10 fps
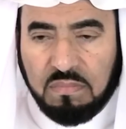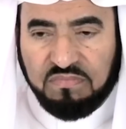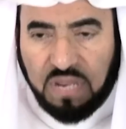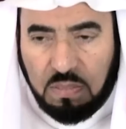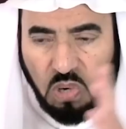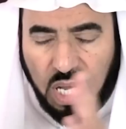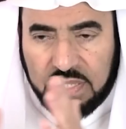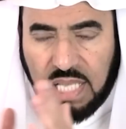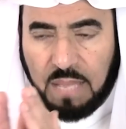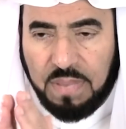في
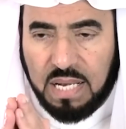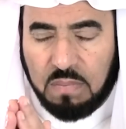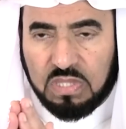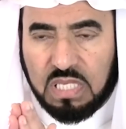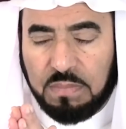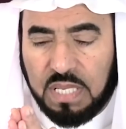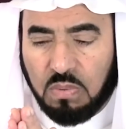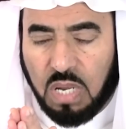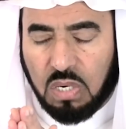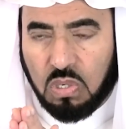المواجهه بين المسلمين
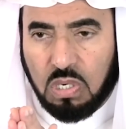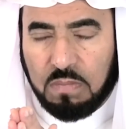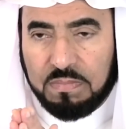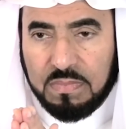والروم